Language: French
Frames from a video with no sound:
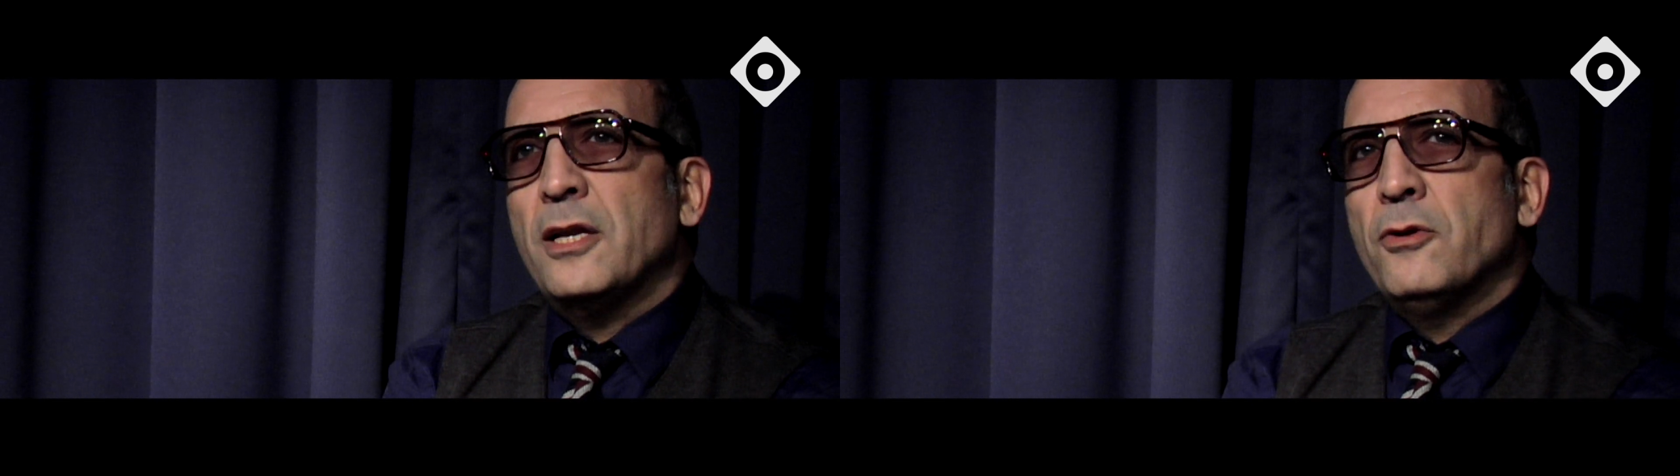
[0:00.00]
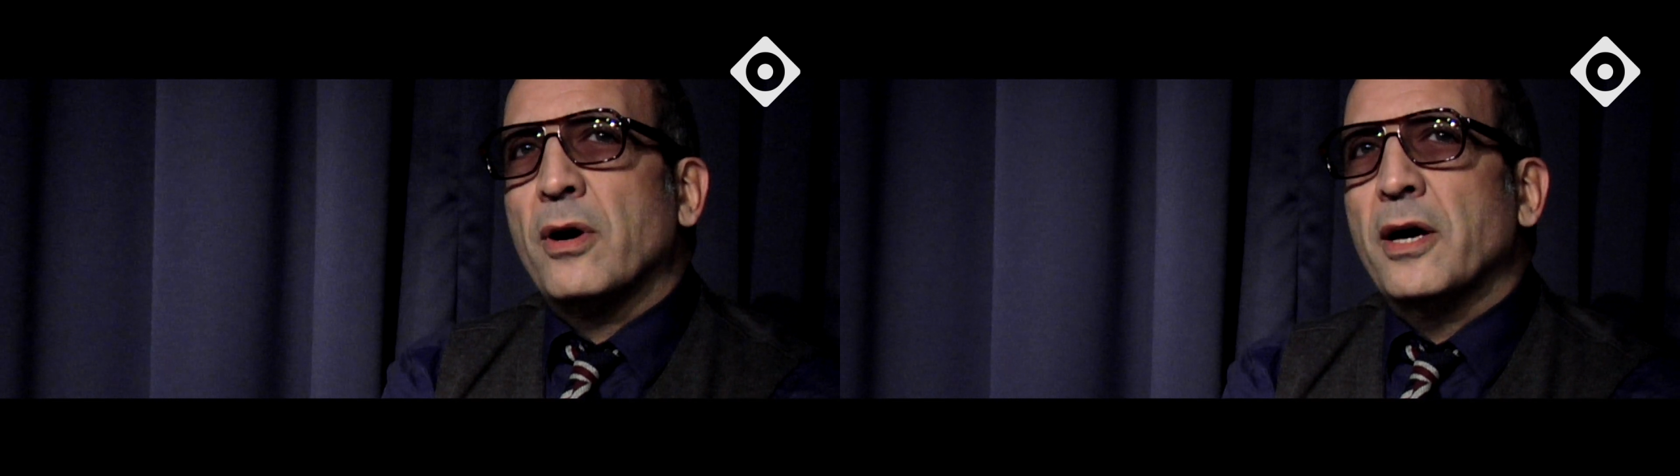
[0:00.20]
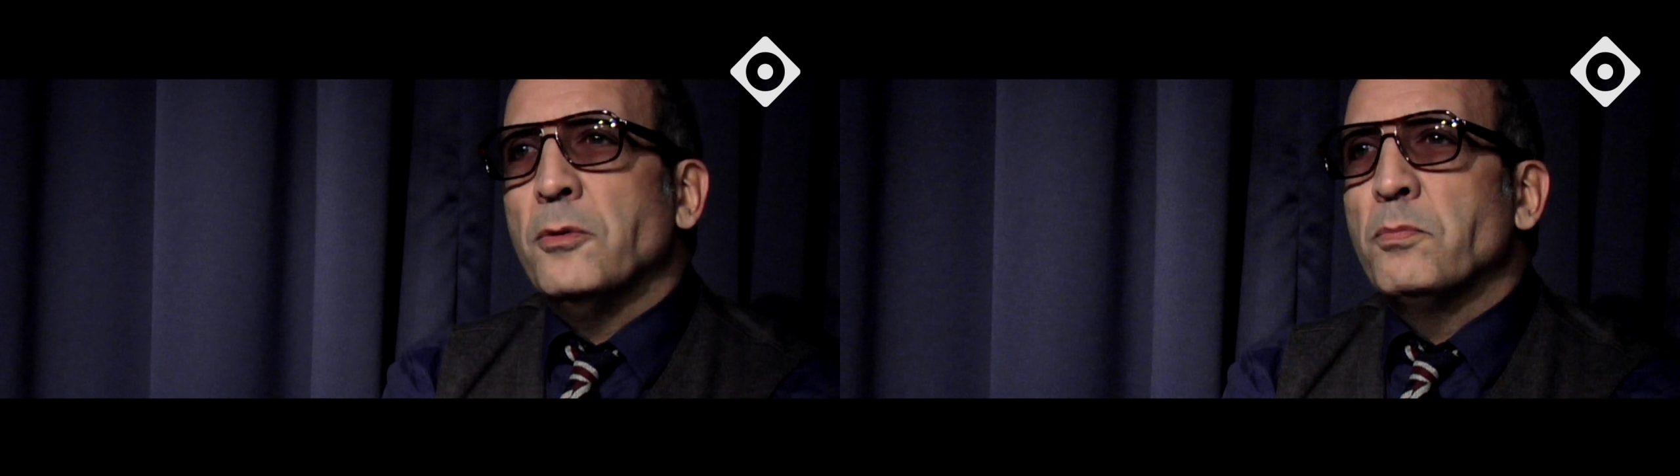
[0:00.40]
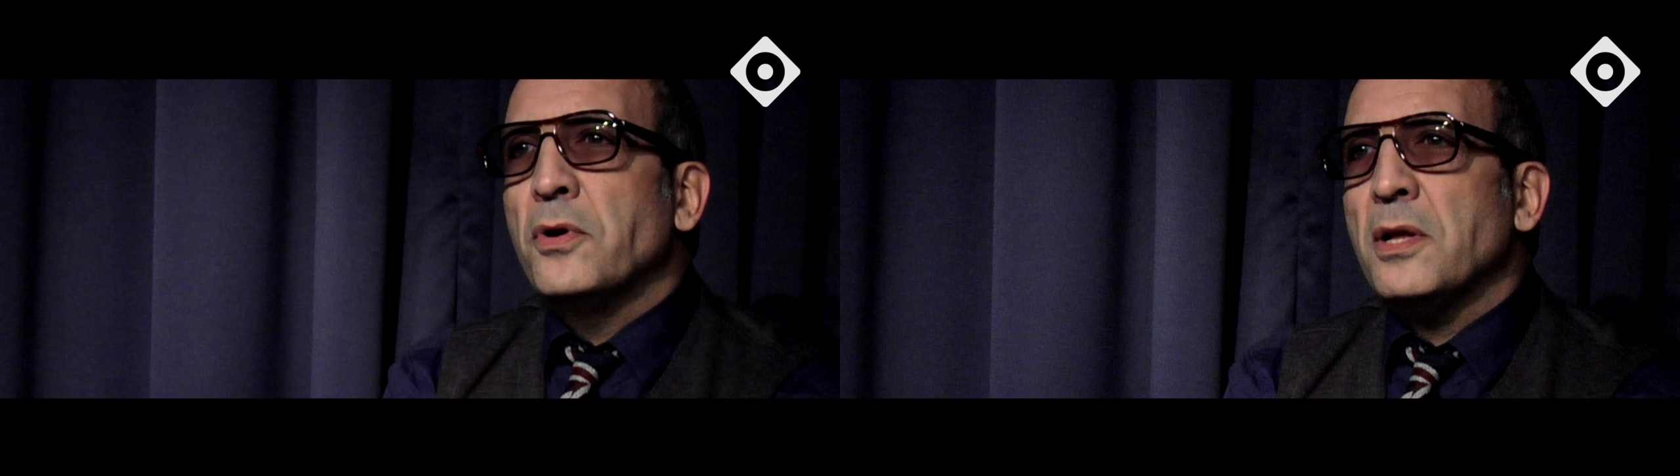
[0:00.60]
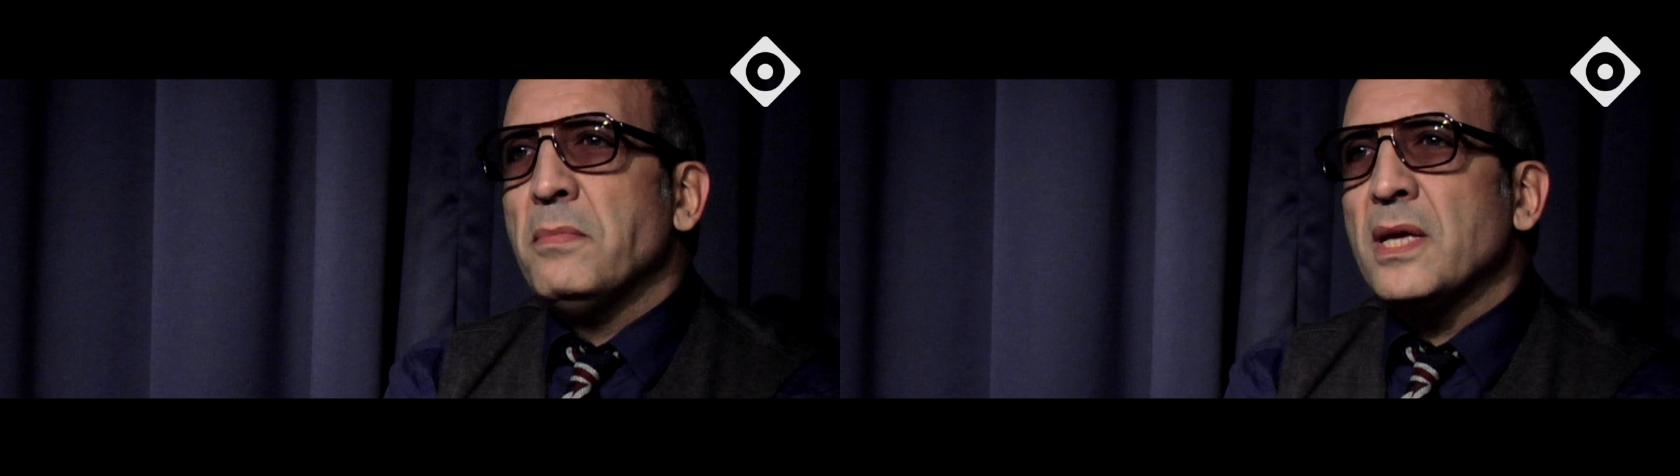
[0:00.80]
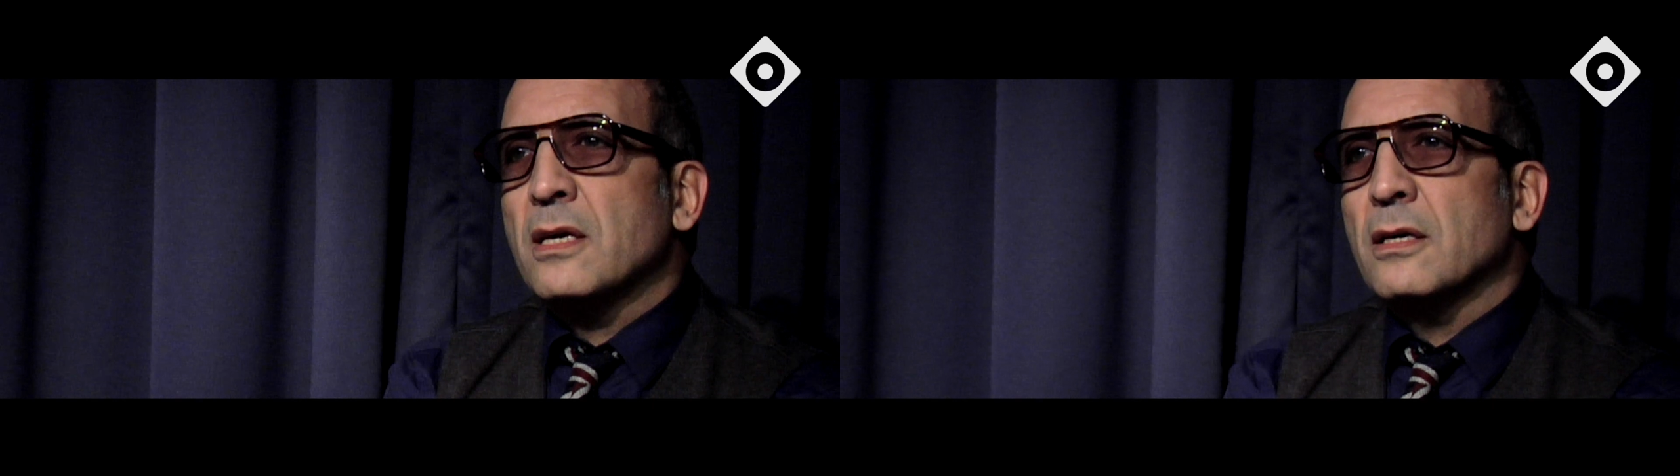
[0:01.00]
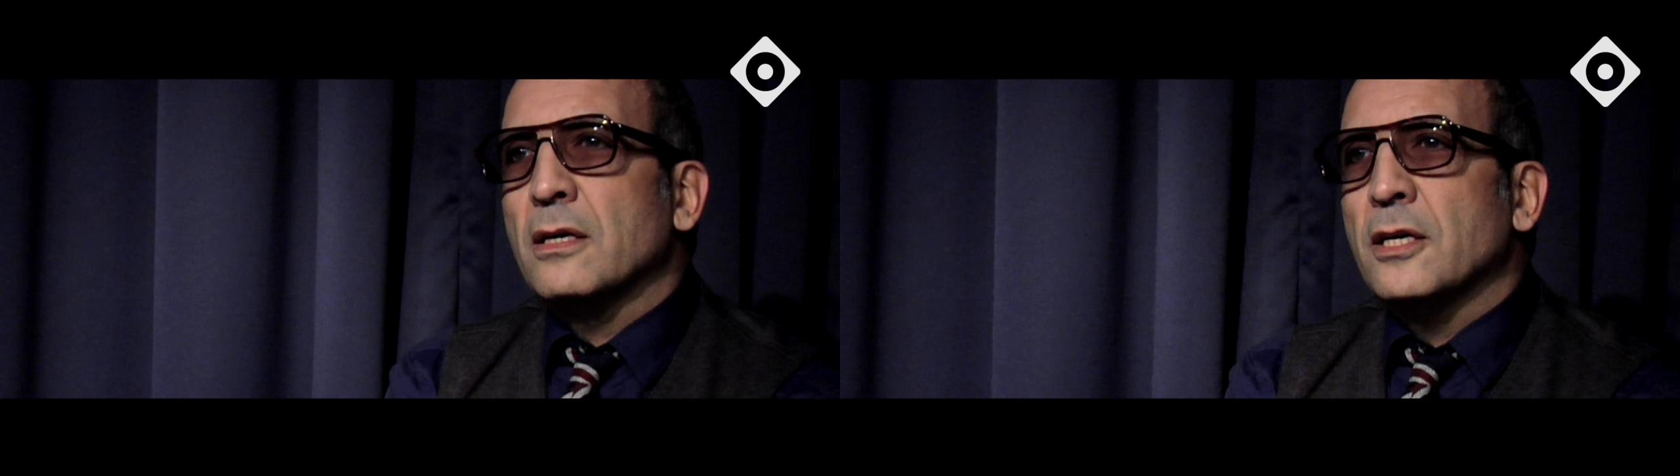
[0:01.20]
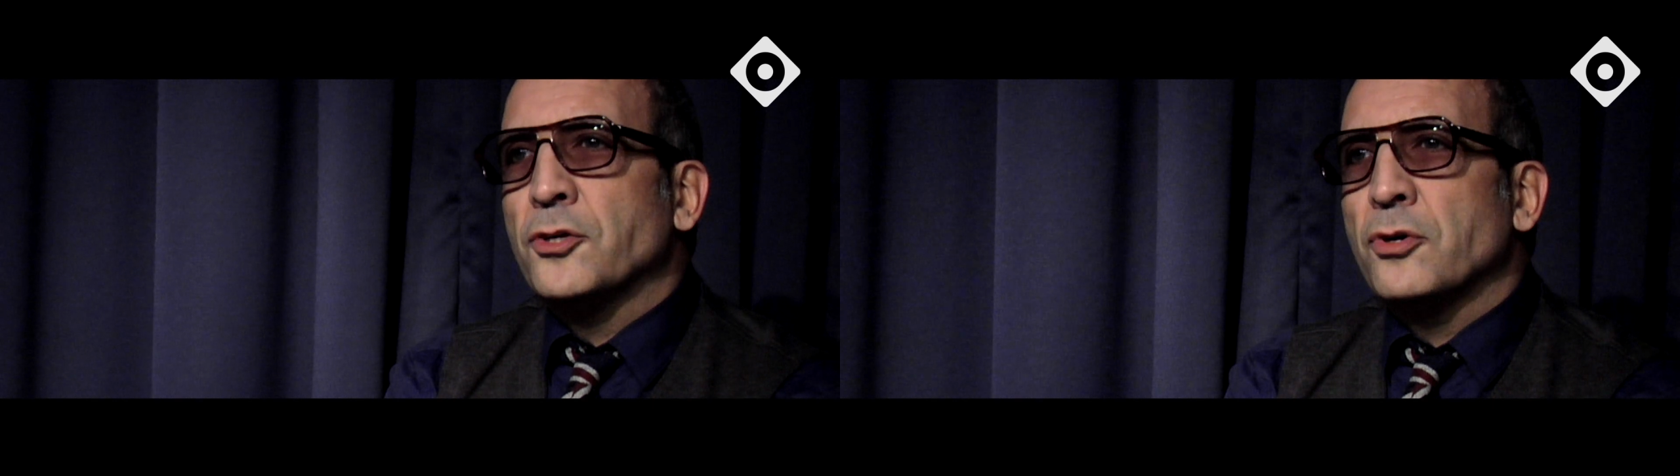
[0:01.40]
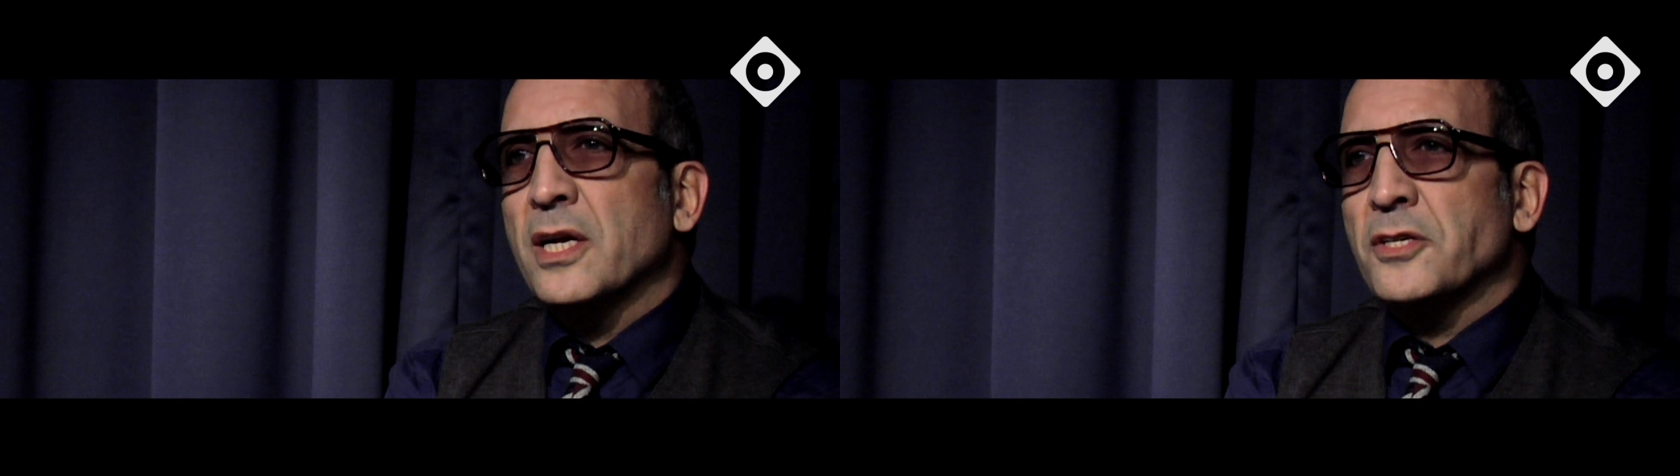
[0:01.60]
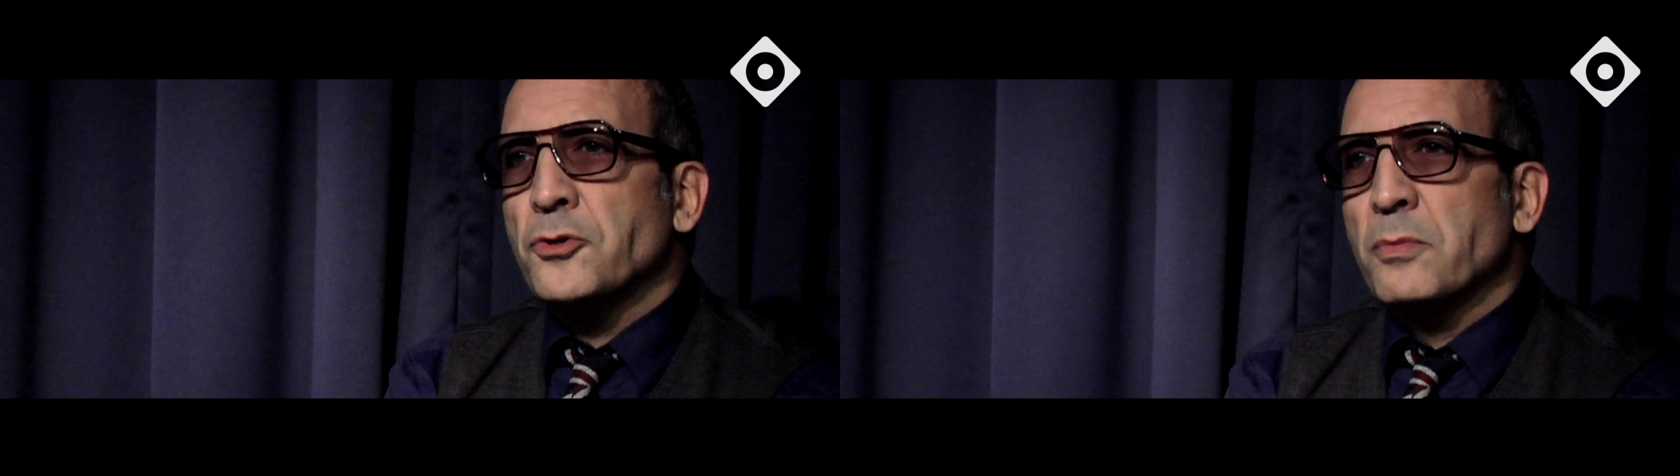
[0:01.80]
il y aura une polémique et je ne
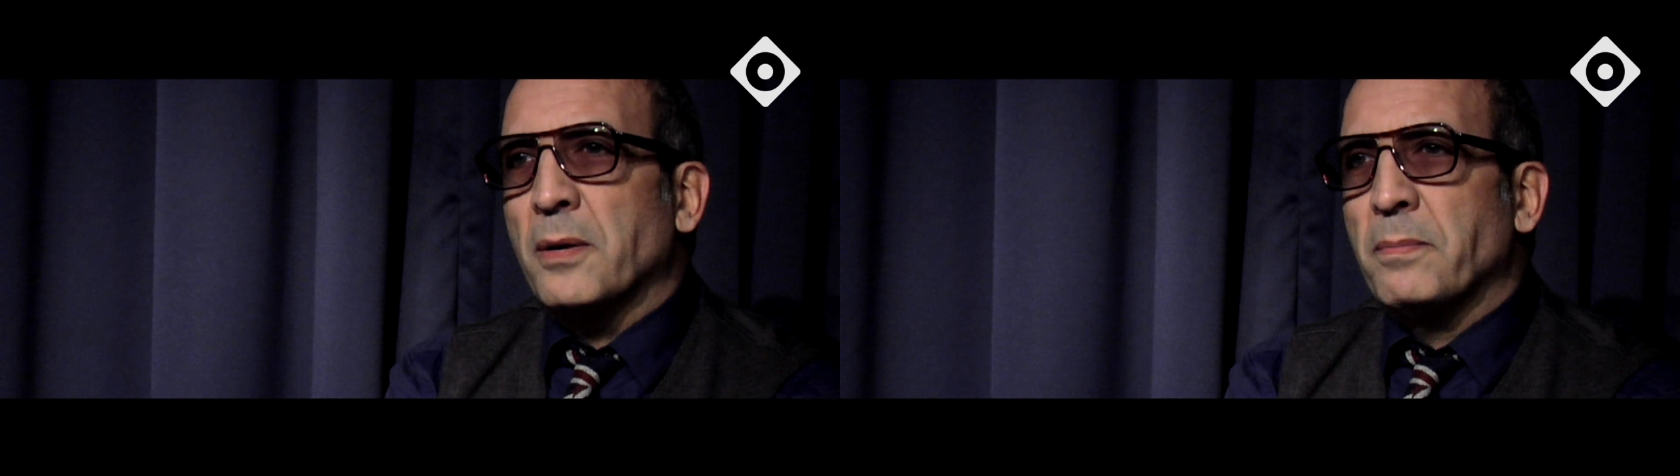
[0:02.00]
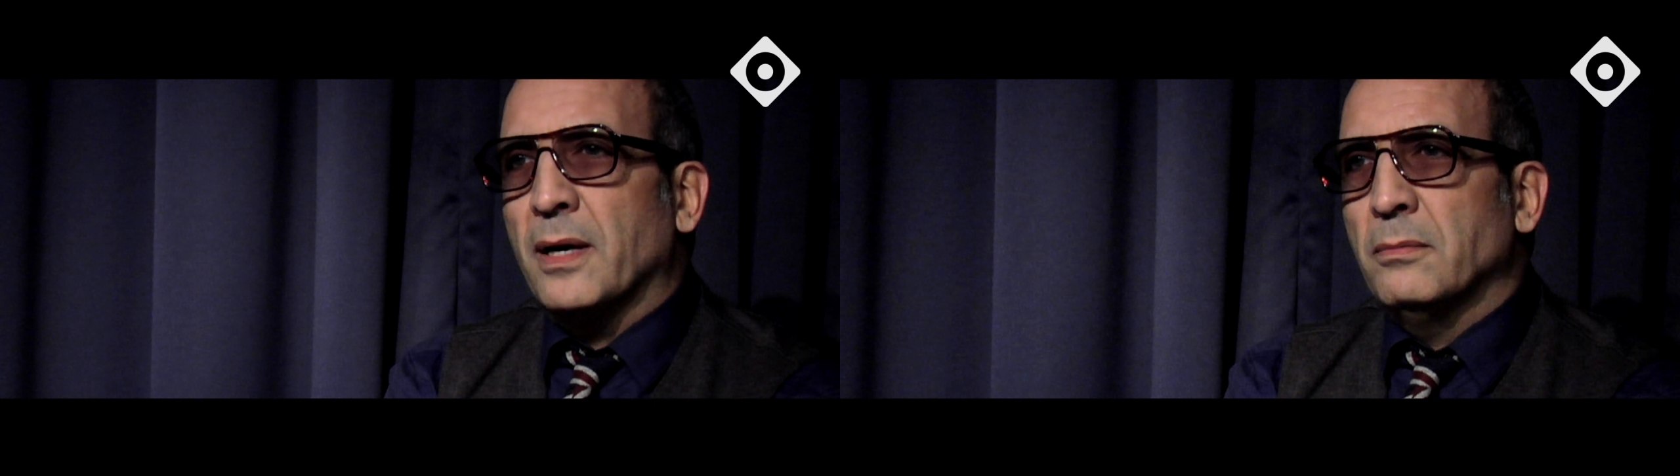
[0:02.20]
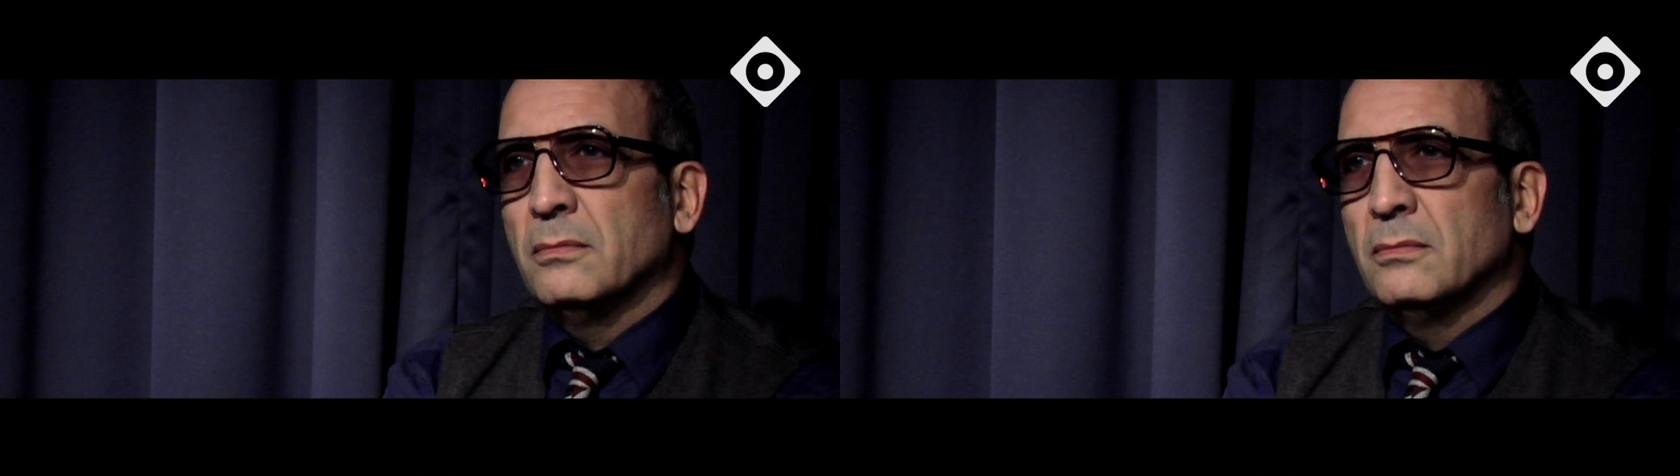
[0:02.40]
l'assumerai pas.